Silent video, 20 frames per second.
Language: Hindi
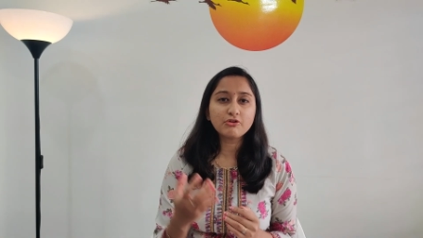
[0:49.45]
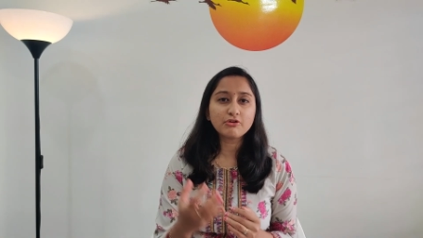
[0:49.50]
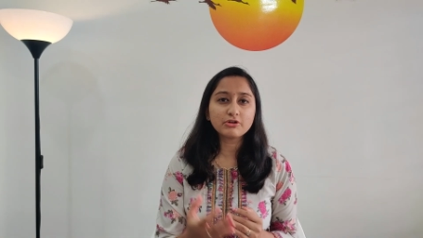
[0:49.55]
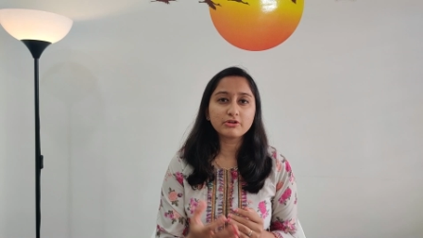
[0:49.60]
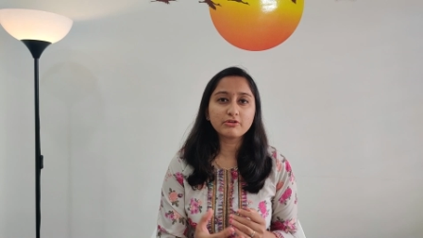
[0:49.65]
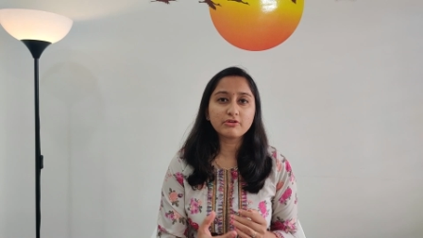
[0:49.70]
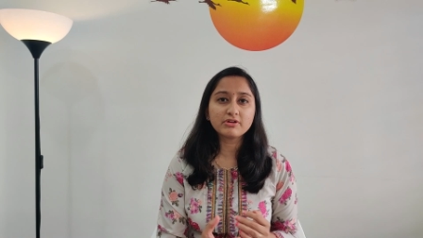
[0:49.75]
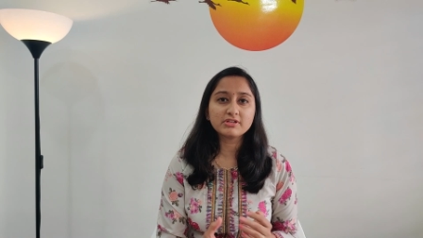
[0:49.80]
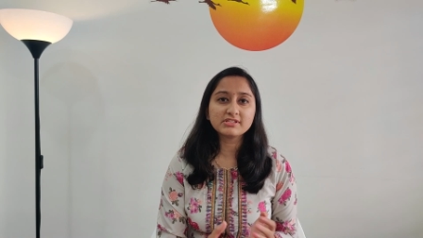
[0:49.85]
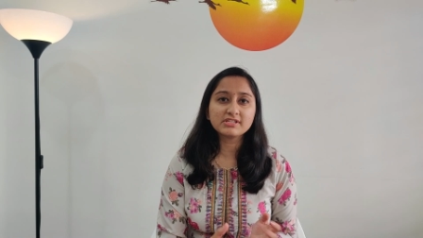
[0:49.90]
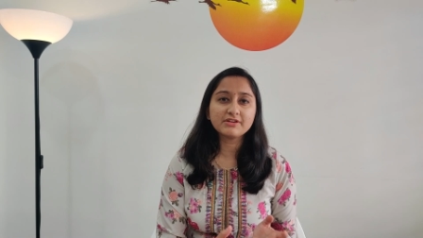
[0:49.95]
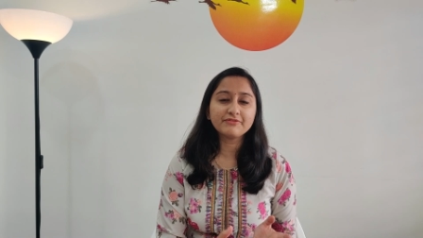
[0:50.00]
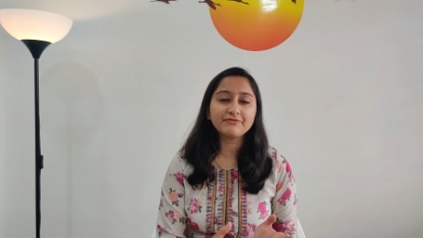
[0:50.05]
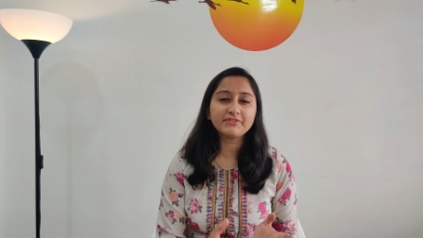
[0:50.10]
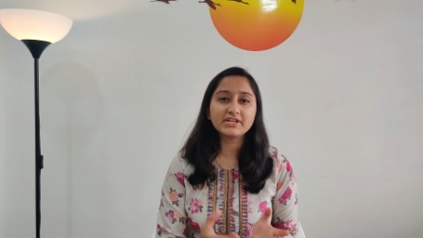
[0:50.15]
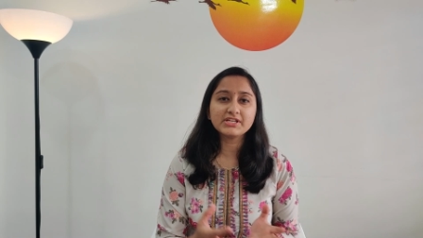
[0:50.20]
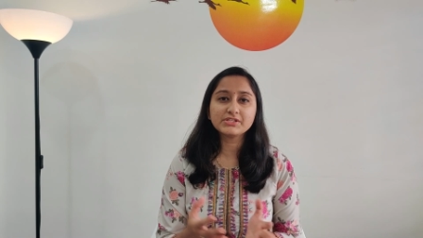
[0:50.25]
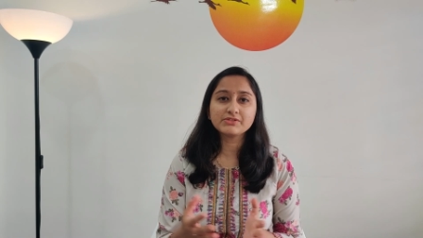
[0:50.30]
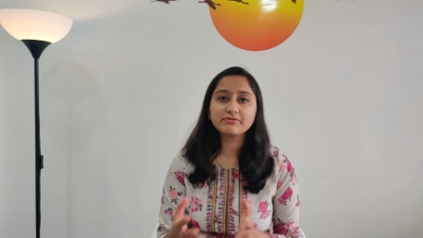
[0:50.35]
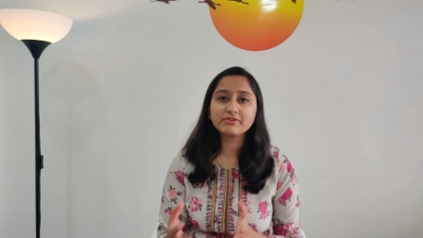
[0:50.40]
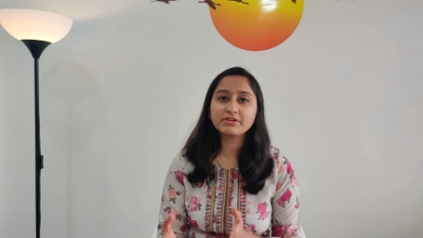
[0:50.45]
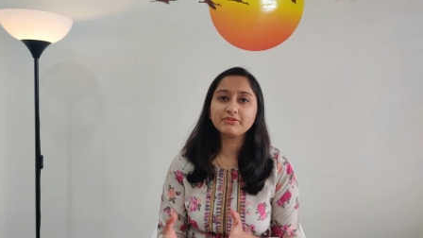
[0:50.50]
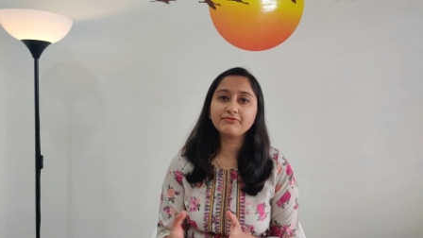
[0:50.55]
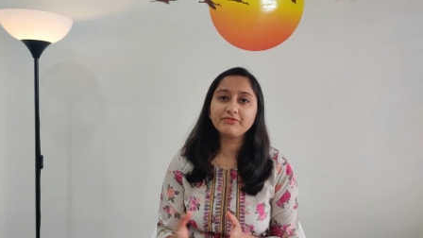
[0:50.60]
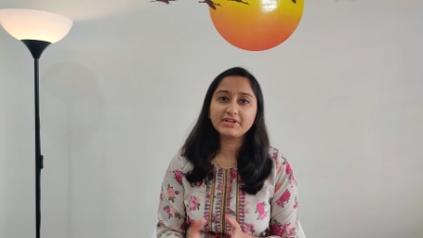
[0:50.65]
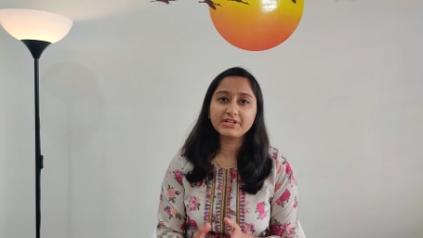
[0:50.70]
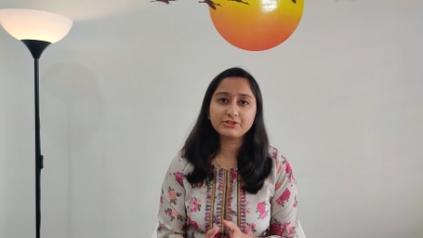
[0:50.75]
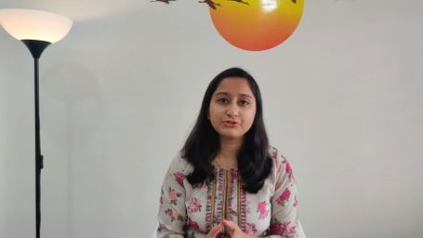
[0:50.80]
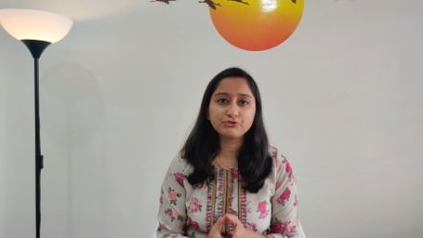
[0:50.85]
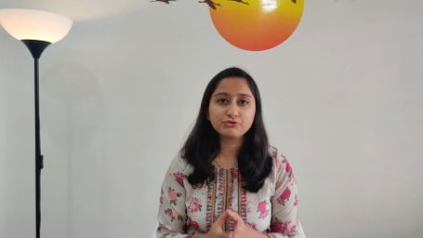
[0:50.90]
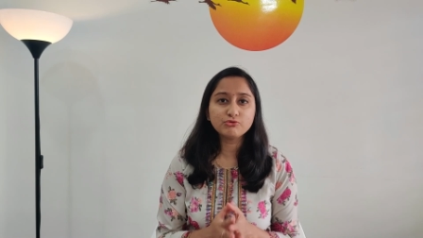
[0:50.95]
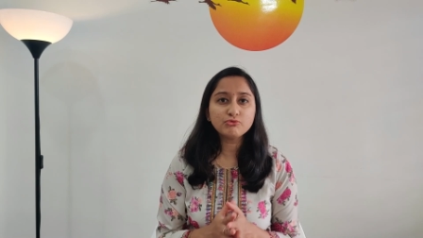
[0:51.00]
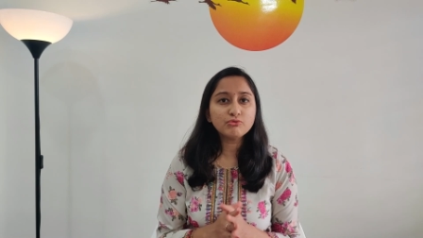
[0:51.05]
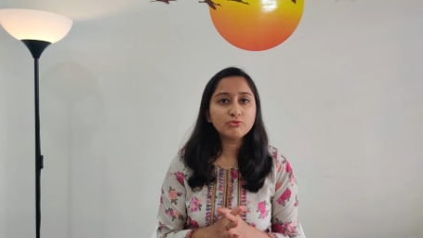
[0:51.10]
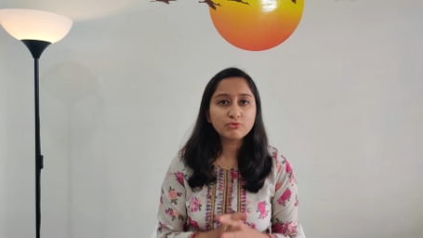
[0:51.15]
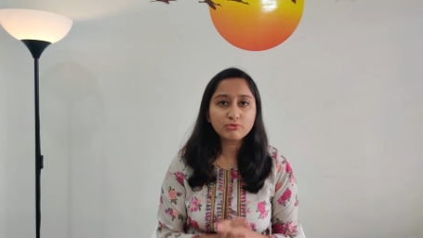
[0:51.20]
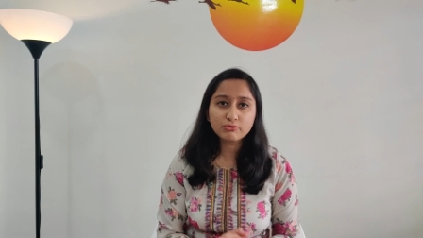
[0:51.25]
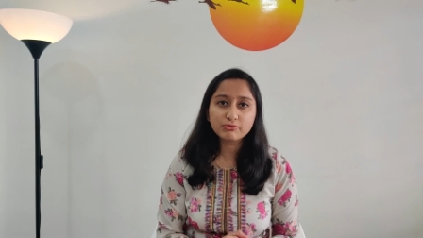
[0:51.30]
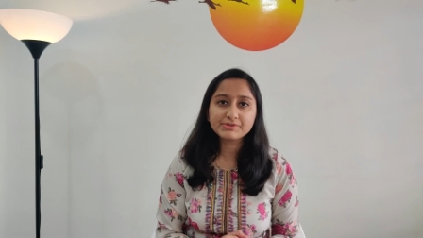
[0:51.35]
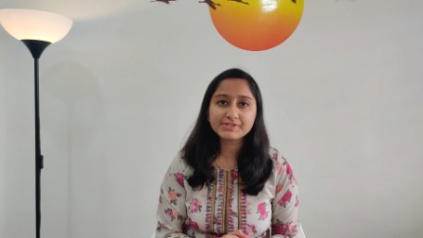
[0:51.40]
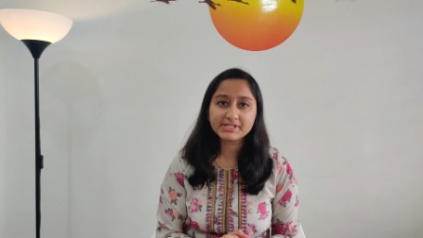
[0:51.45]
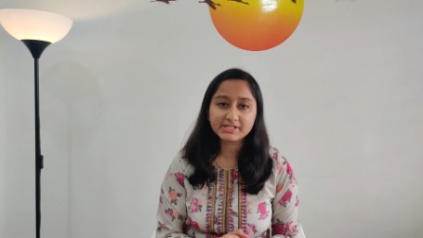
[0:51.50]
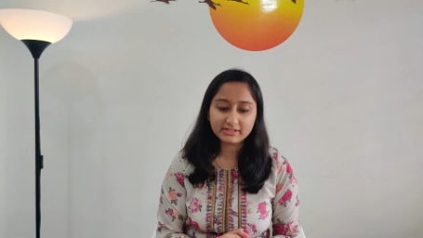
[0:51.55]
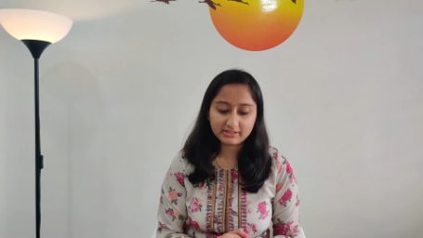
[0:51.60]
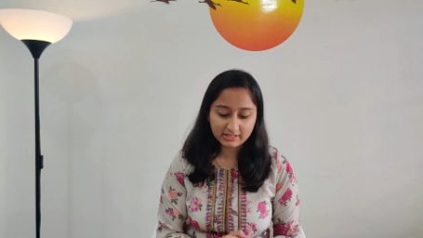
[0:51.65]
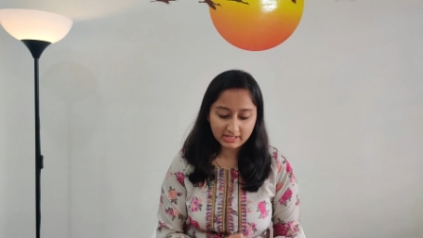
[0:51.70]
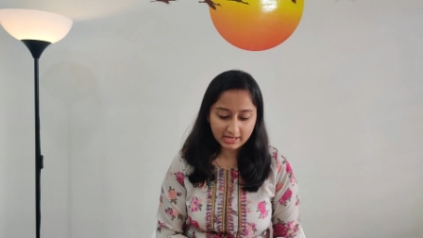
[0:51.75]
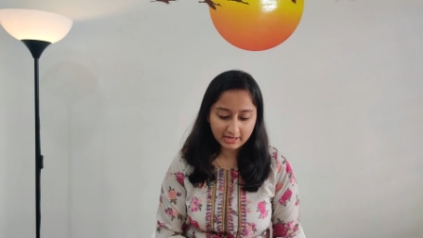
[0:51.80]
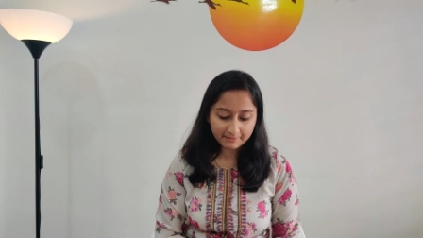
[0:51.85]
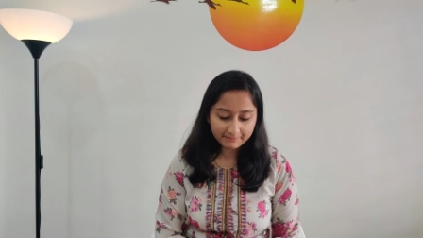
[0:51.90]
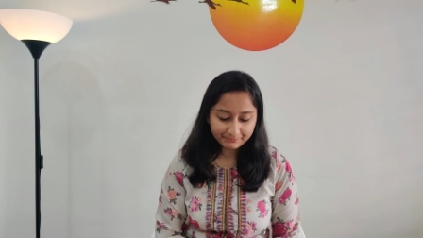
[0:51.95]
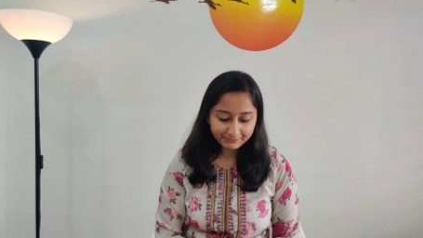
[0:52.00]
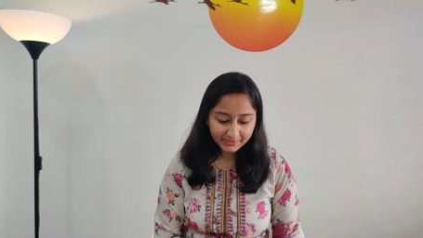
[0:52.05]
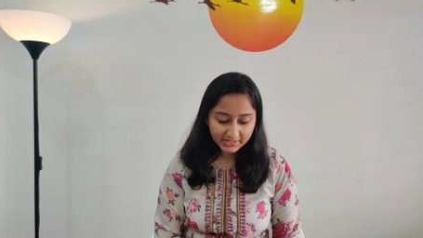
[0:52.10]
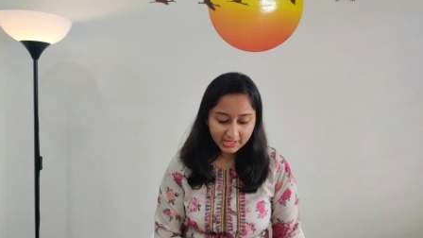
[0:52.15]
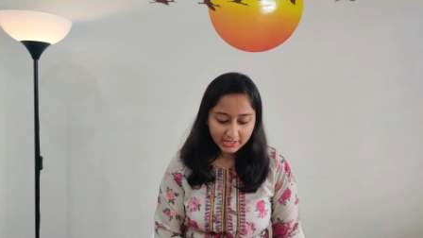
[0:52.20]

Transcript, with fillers: कौन कौन सा फेज वन फेज टू हो सकता है